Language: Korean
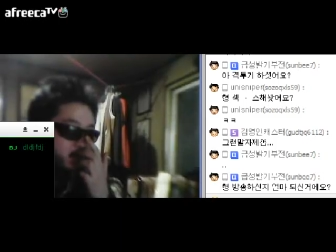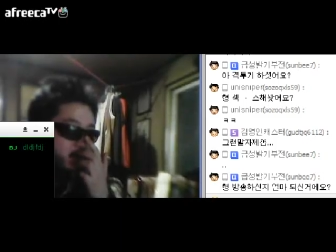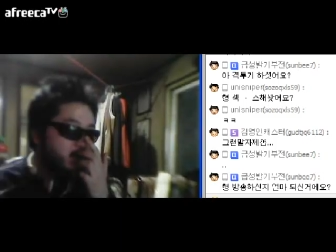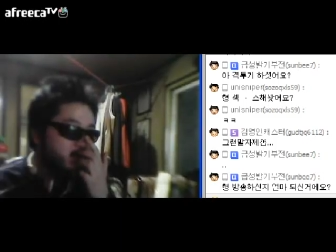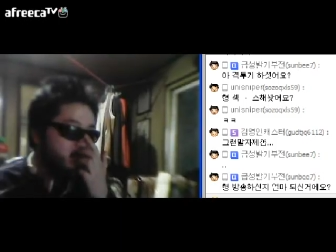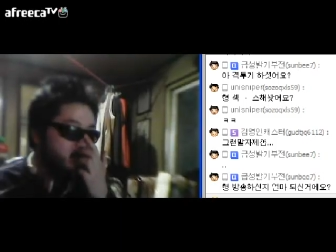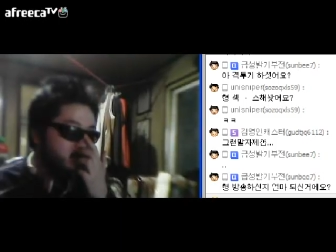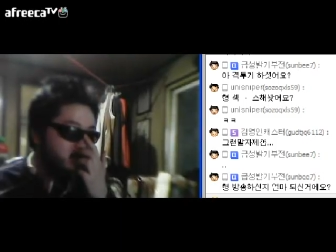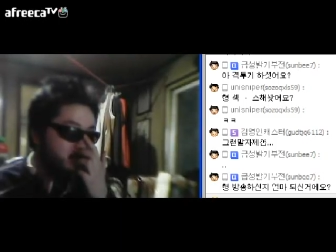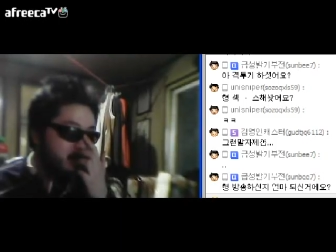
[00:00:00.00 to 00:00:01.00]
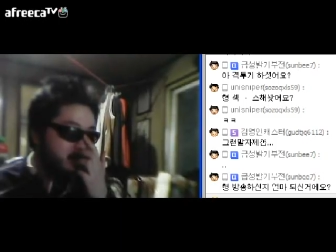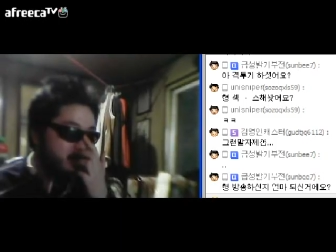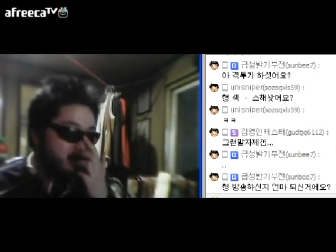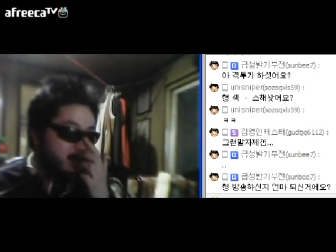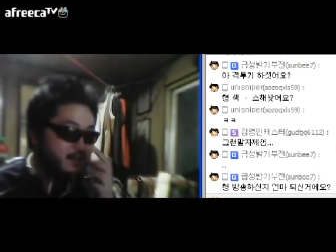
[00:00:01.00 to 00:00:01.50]
조금 토크 좀
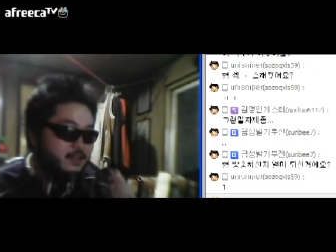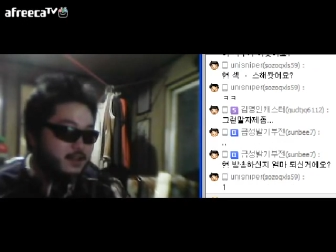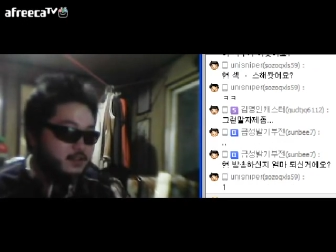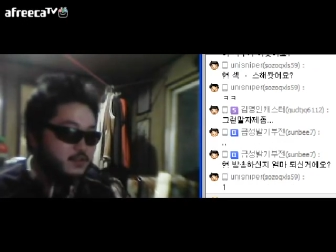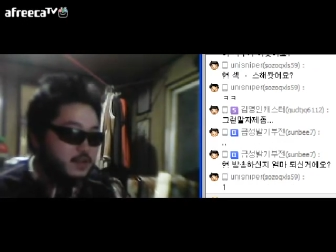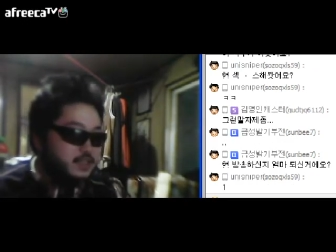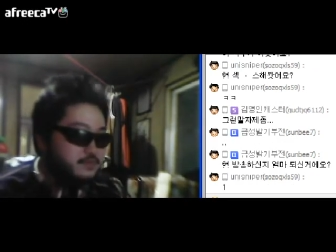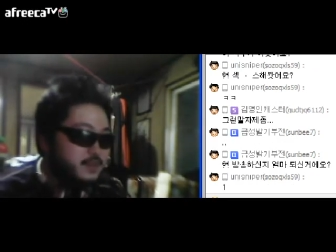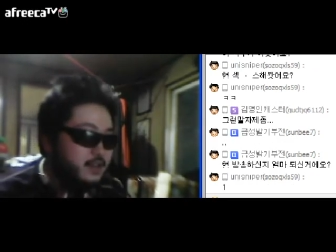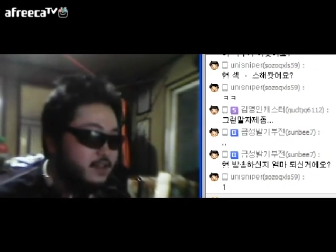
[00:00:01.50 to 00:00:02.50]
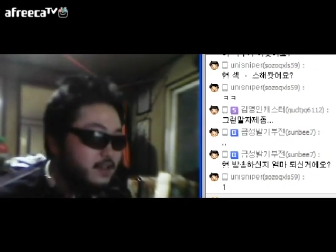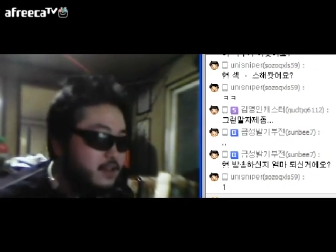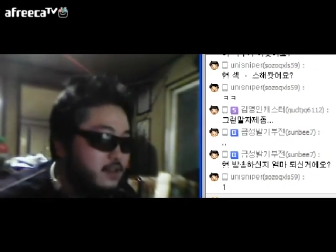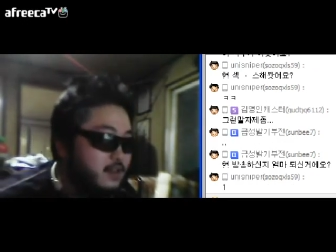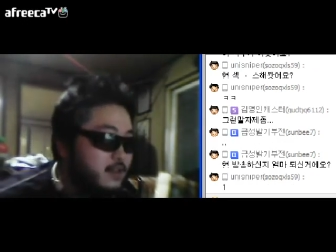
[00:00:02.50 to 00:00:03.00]
하다가 엔딩하도록 하겠습니다.
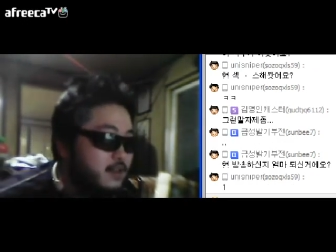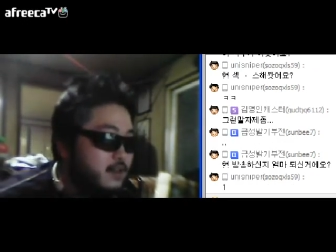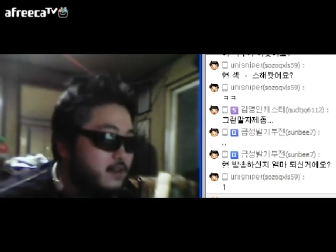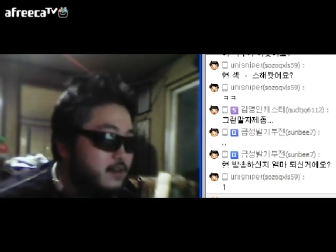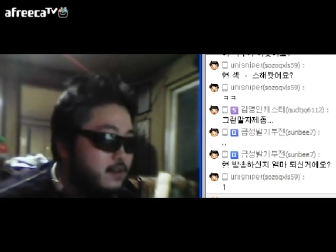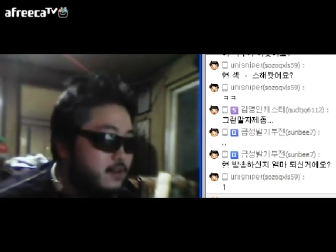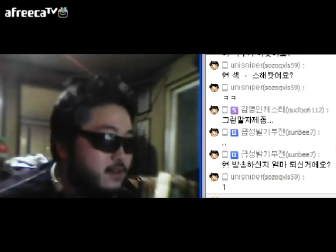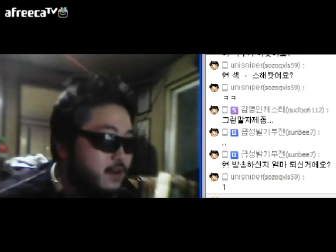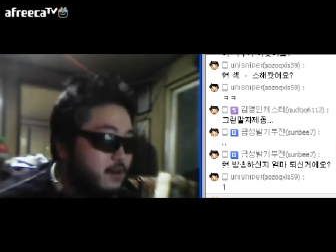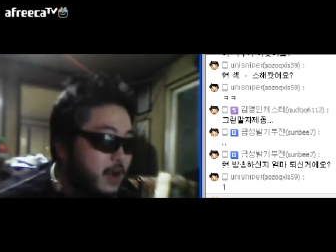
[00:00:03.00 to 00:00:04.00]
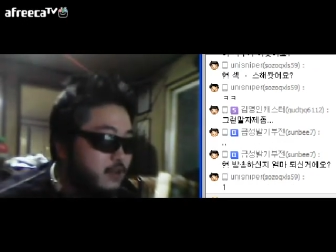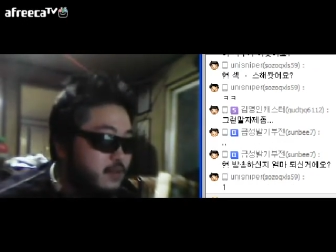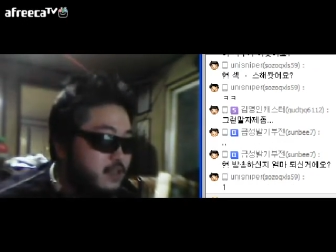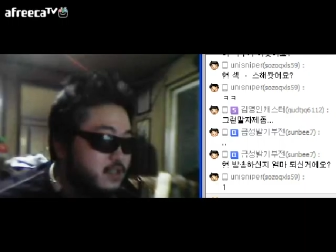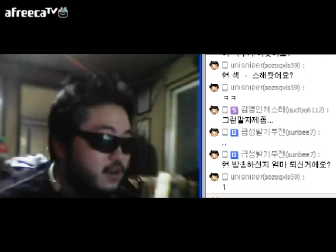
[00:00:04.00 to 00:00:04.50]
예. 어, 형
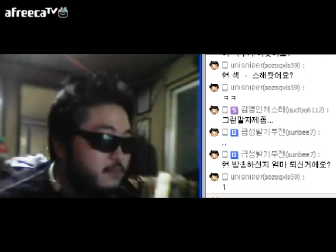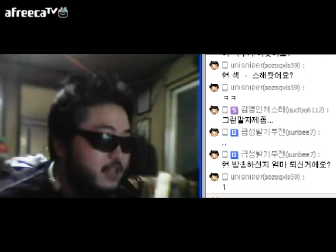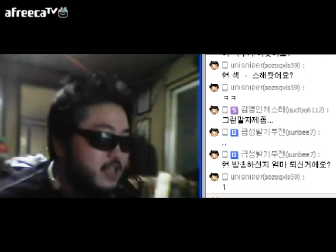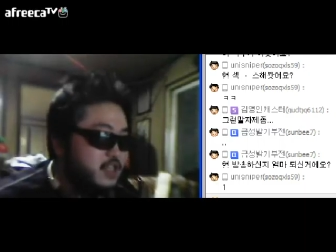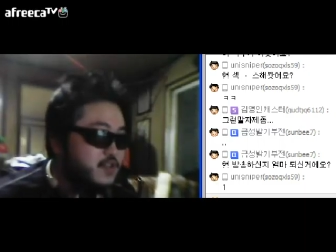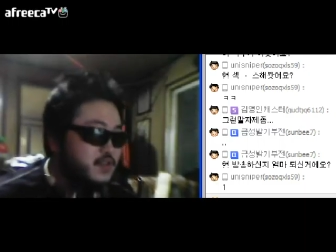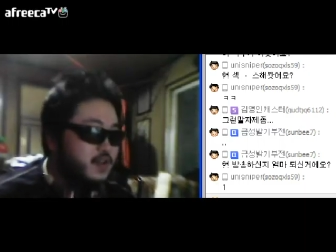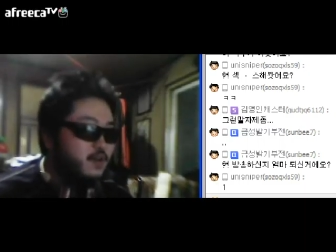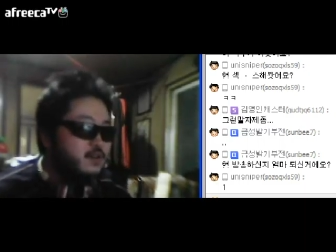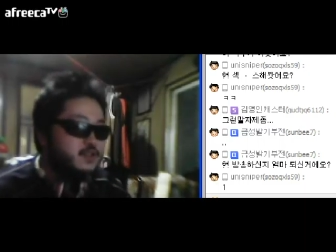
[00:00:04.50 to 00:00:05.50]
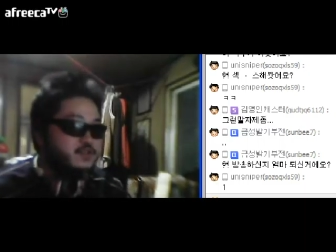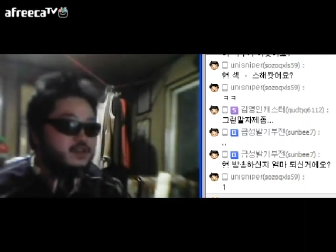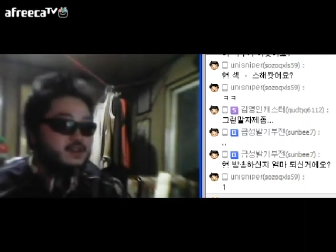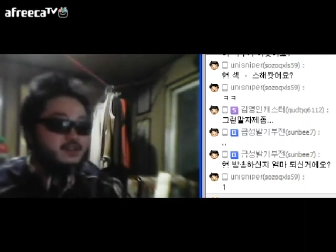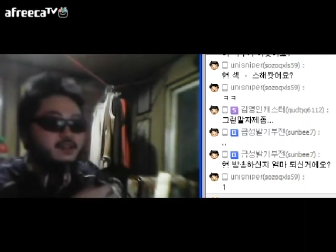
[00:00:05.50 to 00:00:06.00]
방송한 지 얼마 되셨어요? 어
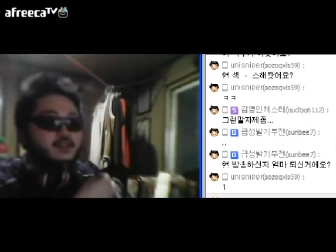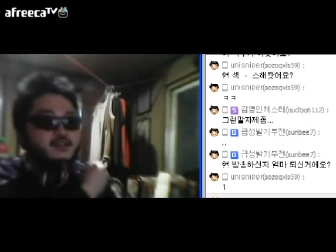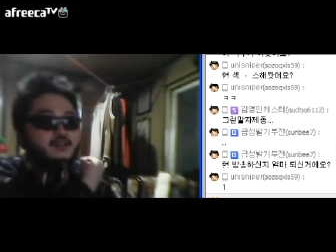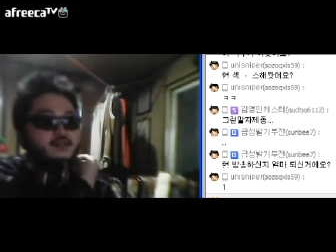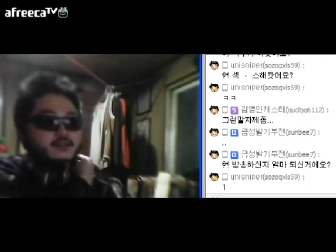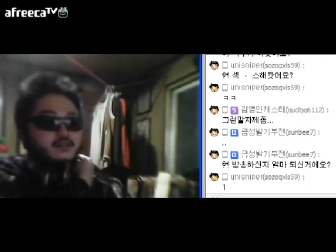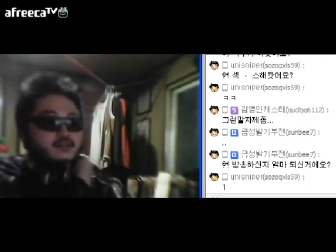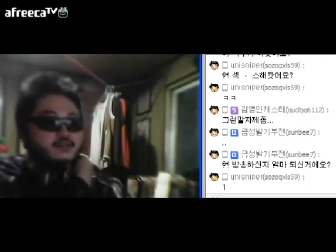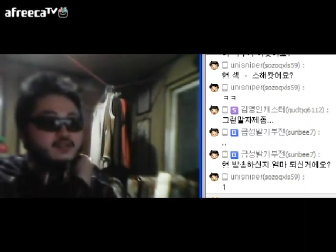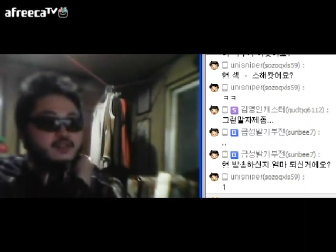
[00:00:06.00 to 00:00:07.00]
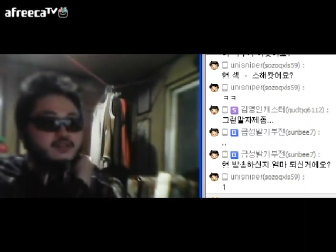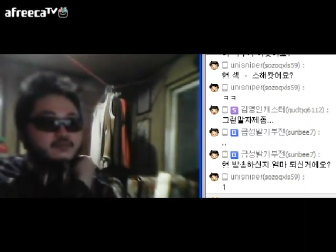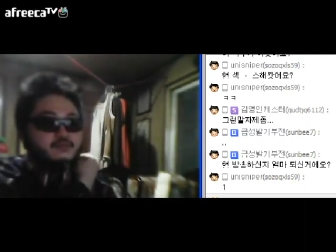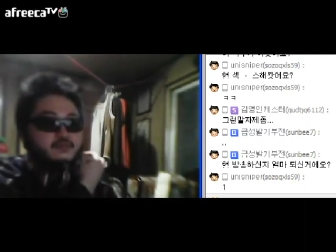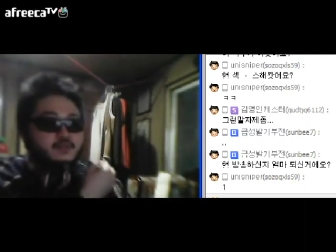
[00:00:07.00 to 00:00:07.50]
저는, 어,
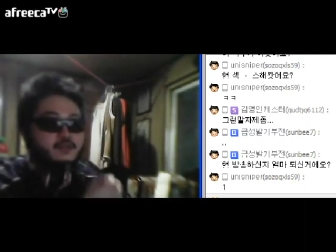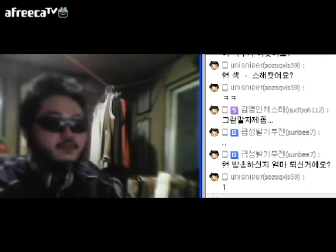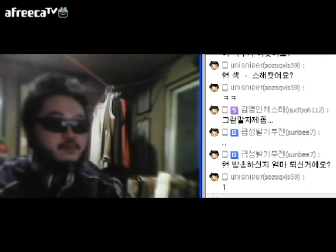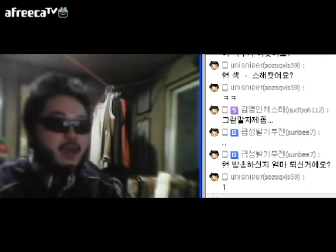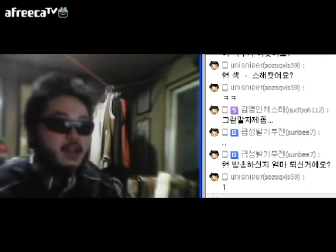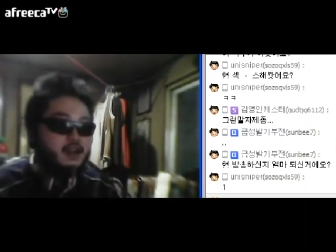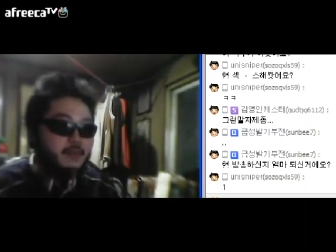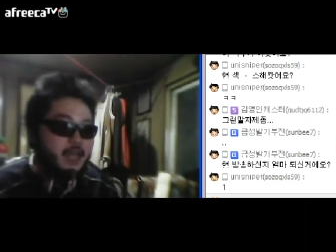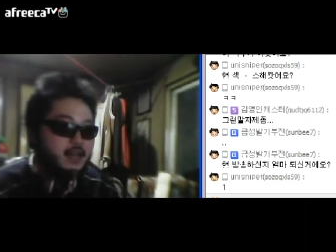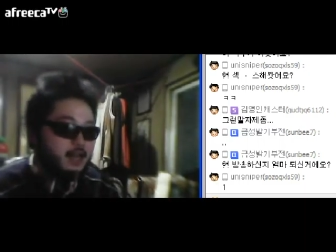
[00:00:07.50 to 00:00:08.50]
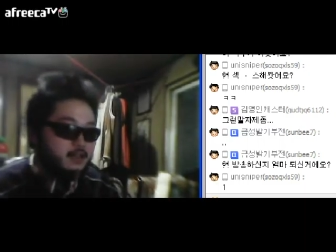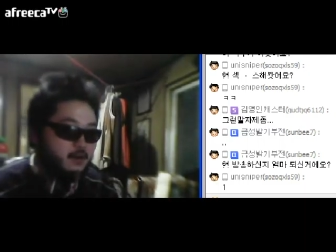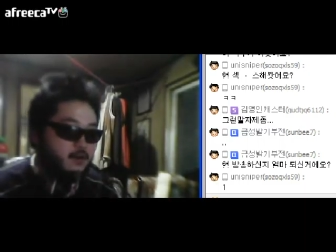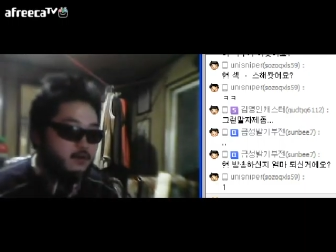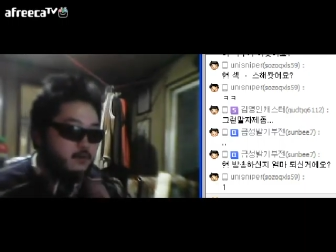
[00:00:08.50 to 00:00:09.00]
지금 매일매일
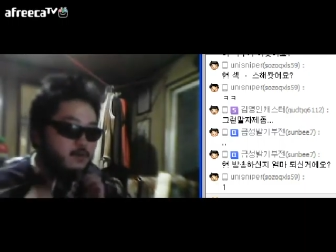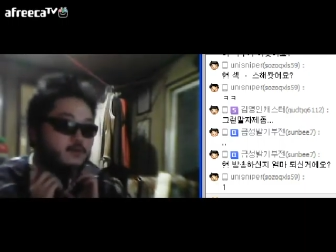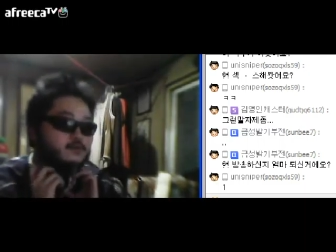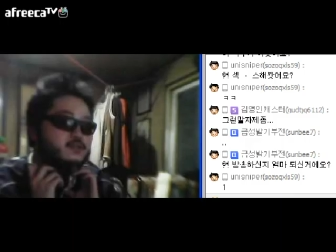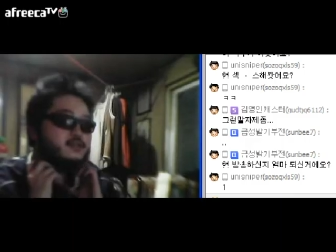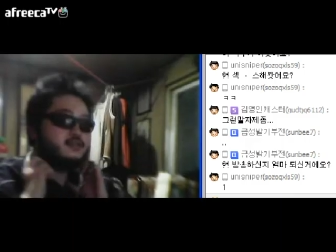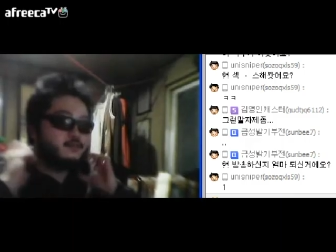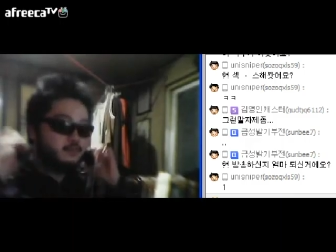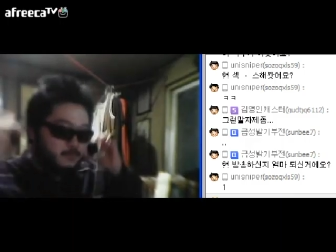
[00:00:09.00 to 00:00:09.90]
하는 걸로는,